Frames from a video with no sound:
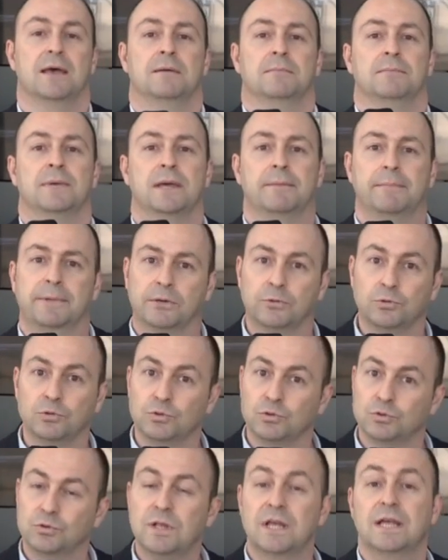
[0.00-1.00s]

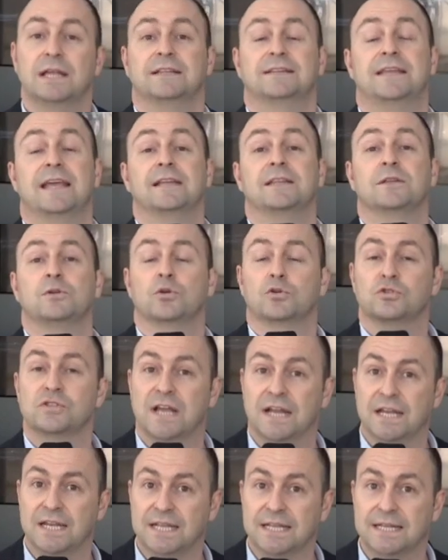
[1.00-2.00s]
MMU'nun teknik
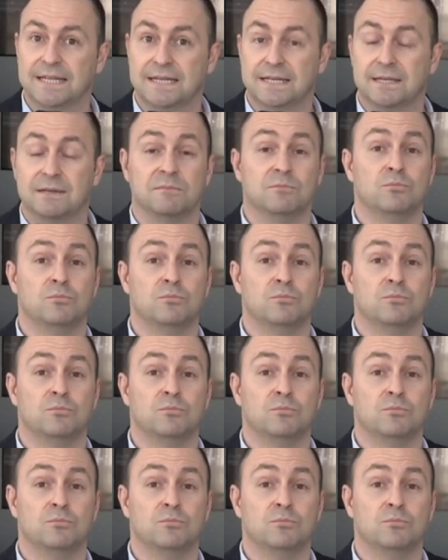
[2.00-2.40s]
özellikleri,